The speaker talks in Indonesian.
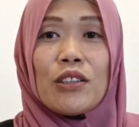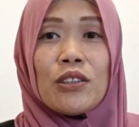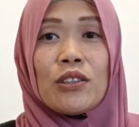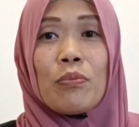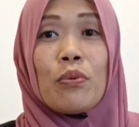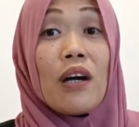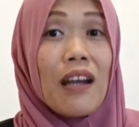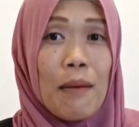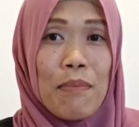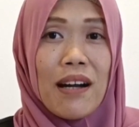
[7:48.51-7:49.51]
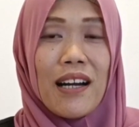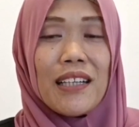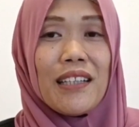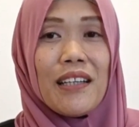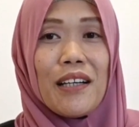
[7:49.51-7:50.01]
sebuah
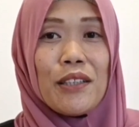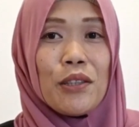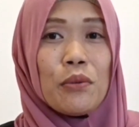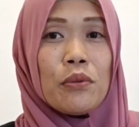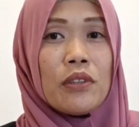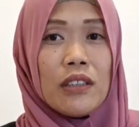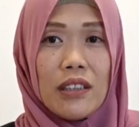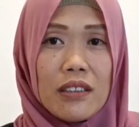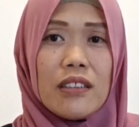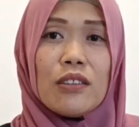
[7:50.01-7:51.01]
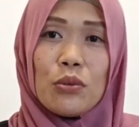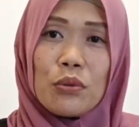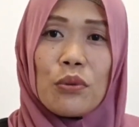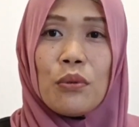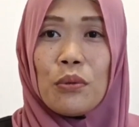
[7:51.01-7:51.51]
lapangan kayak gitu kita
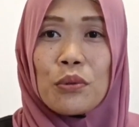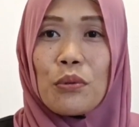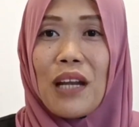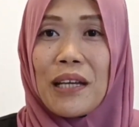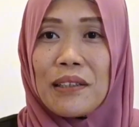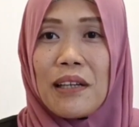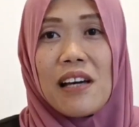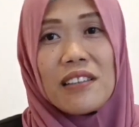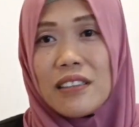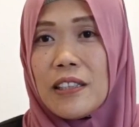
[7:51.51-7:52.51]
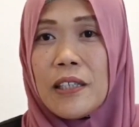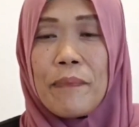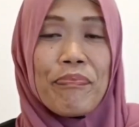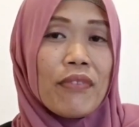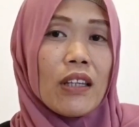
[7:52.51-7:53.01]
disuruh untuk lari-lari